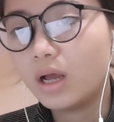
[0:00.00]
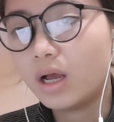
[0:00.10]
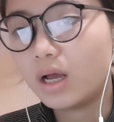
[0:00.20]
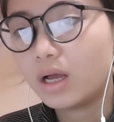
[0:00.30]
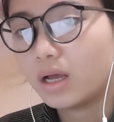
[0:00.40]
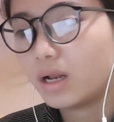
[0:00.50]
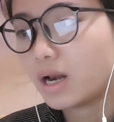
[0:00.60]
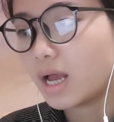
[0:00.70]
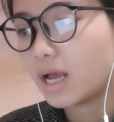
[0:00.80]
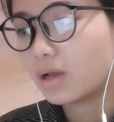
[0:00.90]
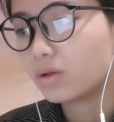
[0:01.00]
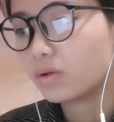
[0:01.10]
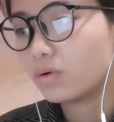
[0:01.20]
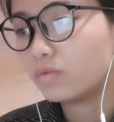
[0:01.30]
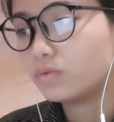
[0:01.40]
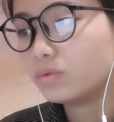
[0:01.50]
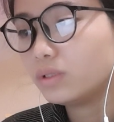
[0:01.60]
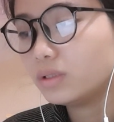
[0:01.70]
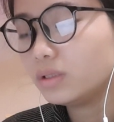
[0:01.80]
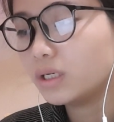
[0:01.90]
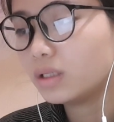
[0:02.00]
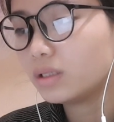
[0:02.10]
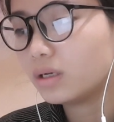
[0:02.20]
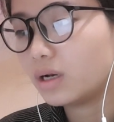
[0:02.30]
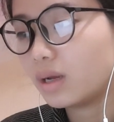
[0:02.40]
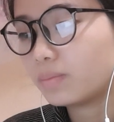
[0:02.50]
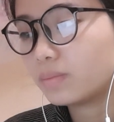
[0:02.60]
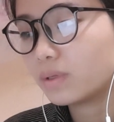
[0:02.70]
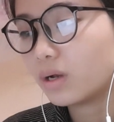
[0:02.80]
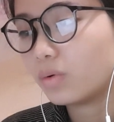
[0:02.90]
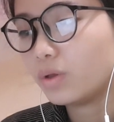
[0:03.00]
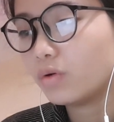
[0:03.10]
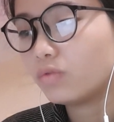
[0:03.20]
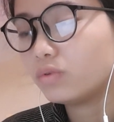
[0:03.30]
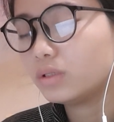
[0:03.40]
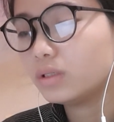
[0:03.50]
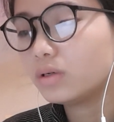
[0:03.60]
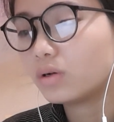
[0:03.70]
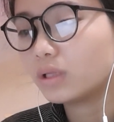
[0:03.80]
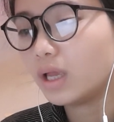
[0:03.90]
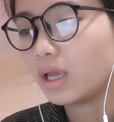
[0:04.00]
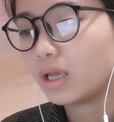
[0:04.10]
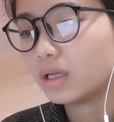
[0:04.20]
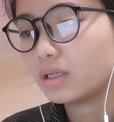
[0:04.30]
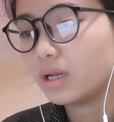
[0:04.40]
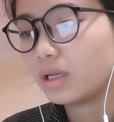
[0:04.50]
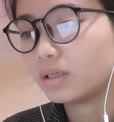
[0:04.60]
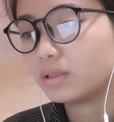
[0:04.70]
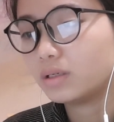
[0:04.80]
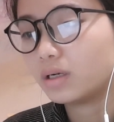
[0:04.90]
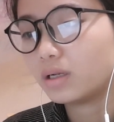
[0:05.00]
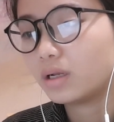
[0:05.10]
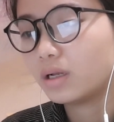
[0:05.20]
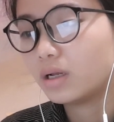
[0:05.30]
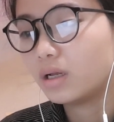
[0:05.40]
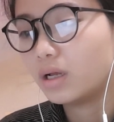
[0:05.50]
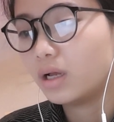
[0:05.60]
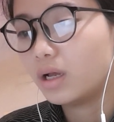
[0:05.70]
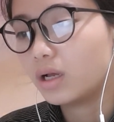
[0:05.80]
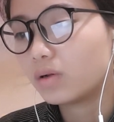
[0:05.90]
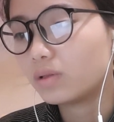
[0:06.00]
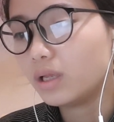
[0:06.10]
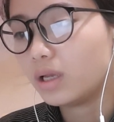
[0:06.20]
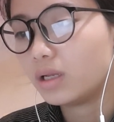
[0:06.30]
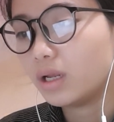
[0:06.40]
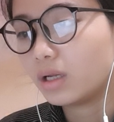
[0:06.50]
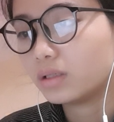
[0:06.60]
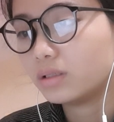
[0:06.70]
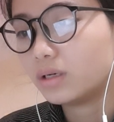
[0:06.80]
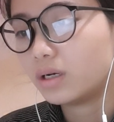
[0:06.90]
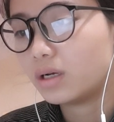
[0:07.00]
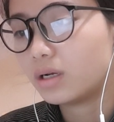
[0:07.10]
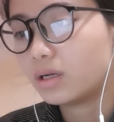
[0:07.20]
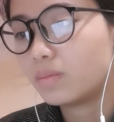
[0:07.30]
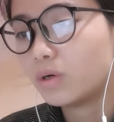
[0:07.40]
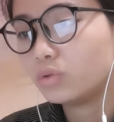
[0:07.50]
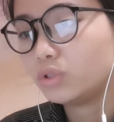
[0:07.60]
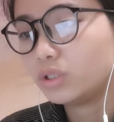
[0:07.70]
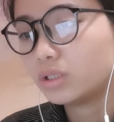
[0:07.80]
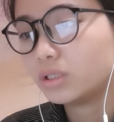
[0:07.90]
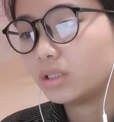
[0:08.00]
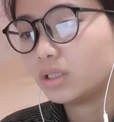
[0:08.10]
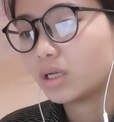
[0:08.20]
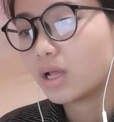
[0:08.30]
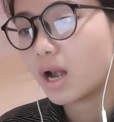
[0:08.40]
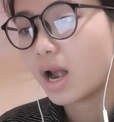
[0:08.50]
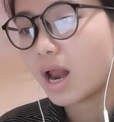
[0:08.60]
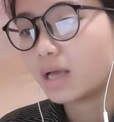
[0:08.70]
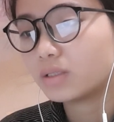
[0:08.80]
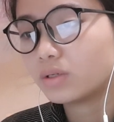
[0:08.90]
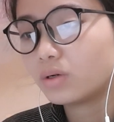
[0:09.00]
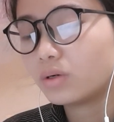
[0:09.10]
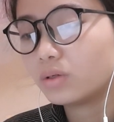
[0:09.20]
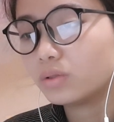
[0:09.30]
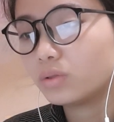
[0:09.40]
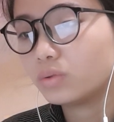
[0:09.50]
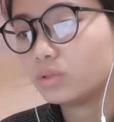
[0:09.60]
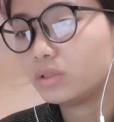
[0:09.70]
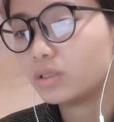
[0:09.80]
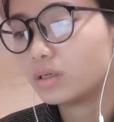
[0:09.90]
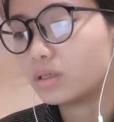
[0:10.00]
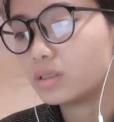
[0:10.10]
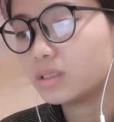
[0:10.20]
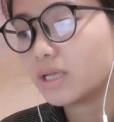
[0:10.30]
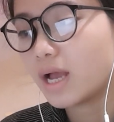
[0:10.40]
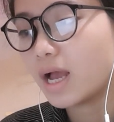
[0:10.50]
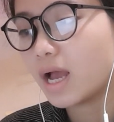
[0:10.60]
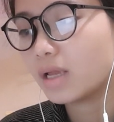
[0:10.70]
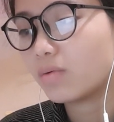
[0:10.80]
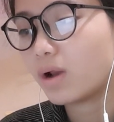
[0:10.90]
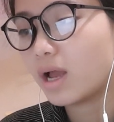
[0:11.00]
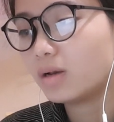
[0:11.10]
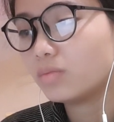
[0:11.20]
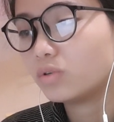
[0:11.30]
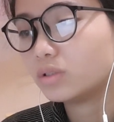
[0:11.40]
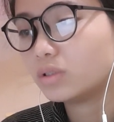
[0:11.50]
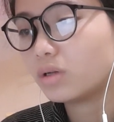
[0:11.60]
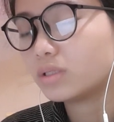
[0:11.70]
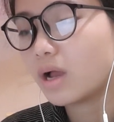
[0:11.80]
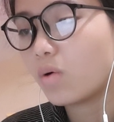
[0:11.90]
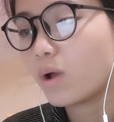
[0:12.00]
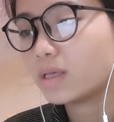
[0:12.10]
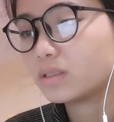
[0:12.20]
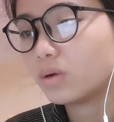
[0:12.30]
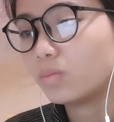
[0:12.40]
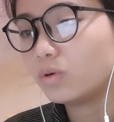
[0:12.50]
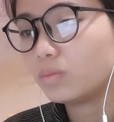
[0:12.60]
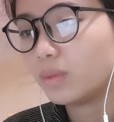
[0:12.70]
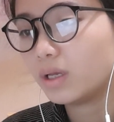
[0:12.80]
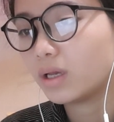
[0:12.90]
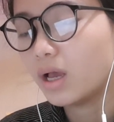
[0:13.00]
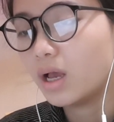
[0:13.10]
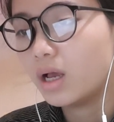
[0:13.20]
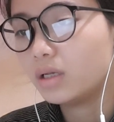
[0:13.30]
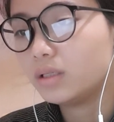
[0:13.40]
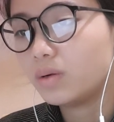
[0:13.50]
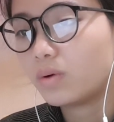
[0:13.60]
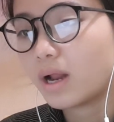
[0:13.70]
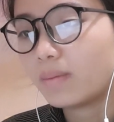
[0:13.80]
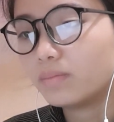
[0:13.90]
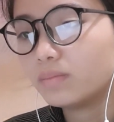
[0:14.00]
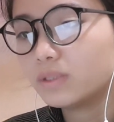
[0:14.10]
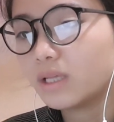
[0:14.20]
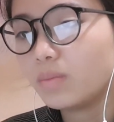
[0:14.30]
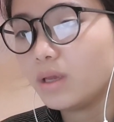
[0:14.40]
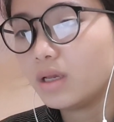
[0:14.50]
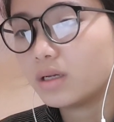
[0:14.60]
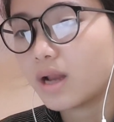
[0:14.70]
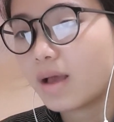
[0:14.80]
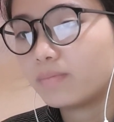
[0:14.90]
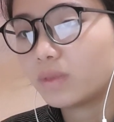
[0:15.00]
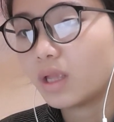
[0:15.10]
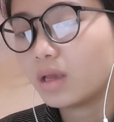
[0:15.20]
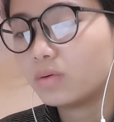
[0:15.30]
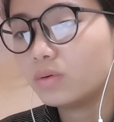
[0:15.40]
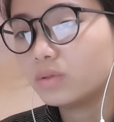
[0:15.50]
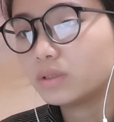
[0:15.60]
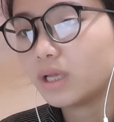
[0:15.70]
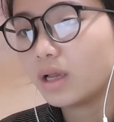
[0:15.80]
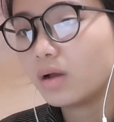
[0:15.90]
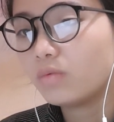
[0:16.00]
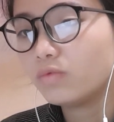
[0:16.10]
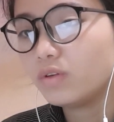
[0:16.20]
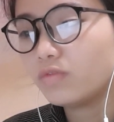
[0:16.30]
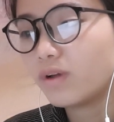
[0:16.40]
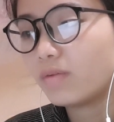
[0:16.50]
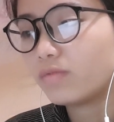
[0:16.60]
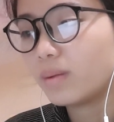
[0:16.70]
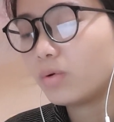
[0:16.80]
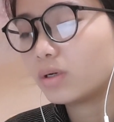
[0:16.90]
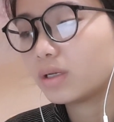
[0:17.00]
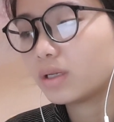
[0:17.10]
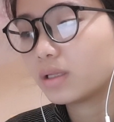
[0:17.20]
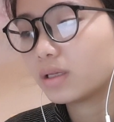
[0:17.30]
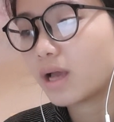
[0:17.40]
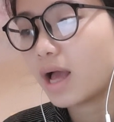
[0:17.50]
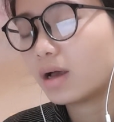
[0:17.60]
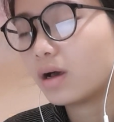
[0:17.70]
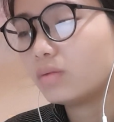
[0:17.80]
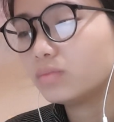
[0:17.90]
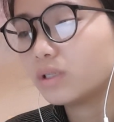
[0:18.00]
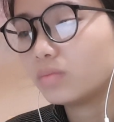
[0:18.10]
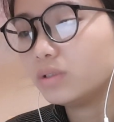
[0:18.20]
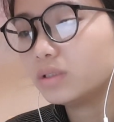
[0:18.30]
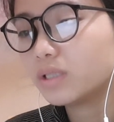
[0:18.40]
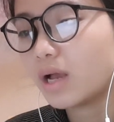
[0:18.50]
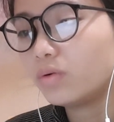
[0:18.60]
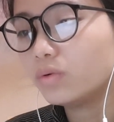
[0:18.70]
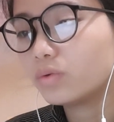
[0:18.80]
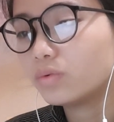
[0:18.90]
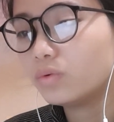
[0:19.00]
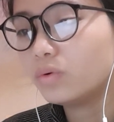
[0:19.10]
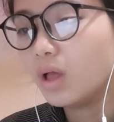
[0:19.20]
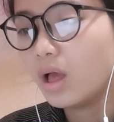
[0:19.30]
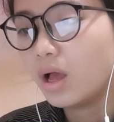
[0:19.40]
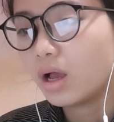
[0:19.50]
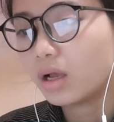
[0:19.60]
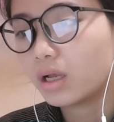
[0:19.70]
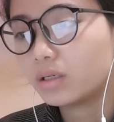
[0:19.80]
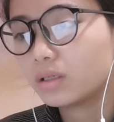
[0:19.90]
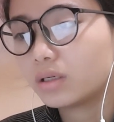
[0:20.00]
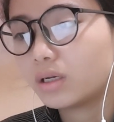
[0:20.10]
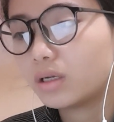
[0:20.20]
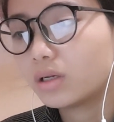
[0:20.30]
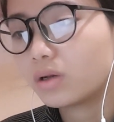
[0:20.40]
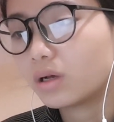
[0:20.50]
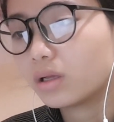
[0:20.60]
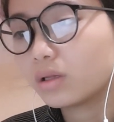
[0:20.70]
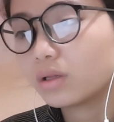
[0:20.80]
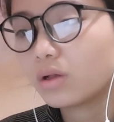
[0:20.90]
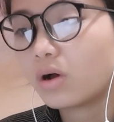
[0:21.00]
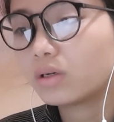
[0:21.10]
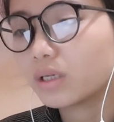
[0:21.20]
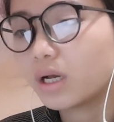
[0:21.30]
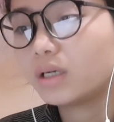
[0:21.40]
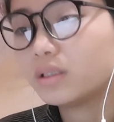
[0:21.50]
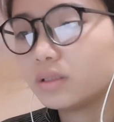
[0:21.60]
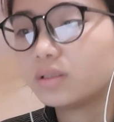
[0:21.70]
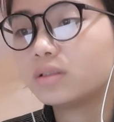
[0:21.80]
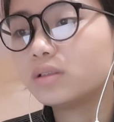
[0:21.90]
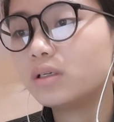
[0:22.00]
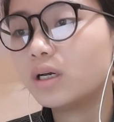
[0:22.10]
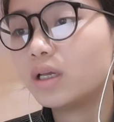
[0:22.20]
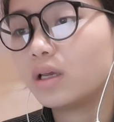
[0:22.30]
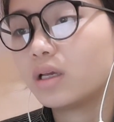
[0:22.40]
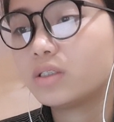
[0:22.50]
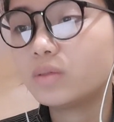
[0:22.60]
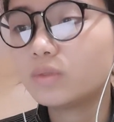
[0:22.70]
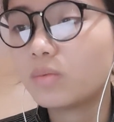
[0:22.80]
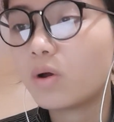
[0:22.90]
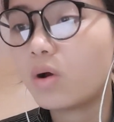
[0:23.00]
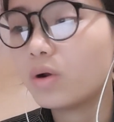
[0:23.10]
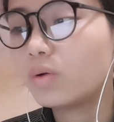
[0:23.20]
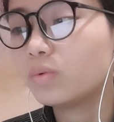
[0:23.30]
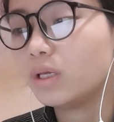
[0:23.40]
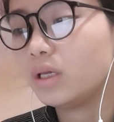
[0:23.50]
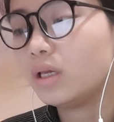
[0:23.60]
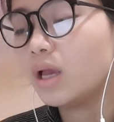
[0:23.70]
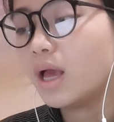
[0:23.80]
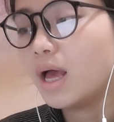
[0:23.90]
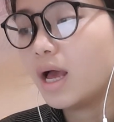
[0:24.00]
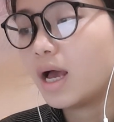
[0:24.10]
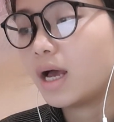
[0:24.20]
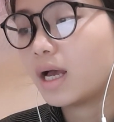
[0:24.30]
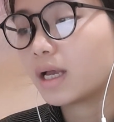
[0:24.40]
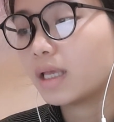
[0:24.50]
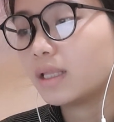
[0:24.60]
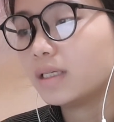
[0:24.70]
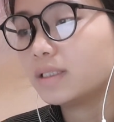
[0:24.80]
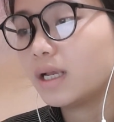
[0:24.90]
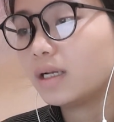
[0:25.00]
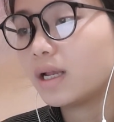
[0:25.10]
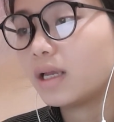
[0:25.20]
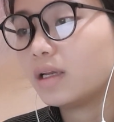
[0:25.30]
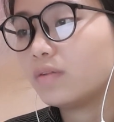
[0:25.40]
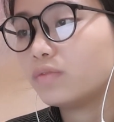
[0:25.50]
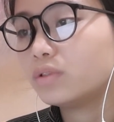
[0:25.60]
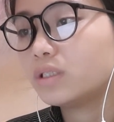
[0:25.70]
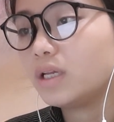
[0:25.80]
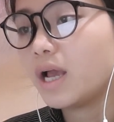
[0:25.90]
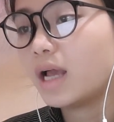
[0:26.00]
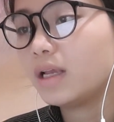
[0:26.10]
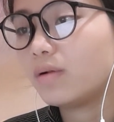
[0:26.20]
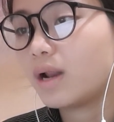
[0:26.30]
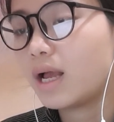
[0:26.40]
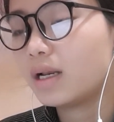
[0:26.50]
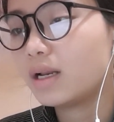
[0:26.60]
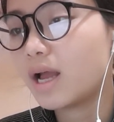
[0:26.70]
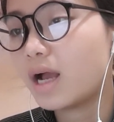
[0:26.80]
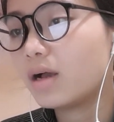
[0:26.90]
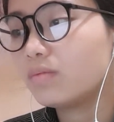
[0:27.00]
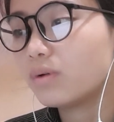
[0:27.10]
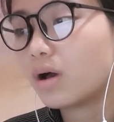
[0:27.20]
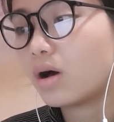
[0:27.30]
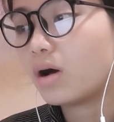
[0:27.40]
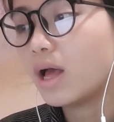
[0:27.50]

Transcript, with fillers: à, là cổ vũ nữ nhân tự lập, khẩu hiệu phụ nữ có thể đỉnh nửa có thể đỉnh nửa bầu trời là do thủ trưởng nói ra Hạ Hiểu Lan muốn dọn ra ngoài sống một mình nhiều lắm sẽ bị đàm tiếu, sẽ không vi phạm pháp luật, càng không giống như xã hội cũ cần à, còn cần người trong dòng họ đồng ý à, cái thanh danh này vốn dĩ Hạ Hiểu Lan đã không có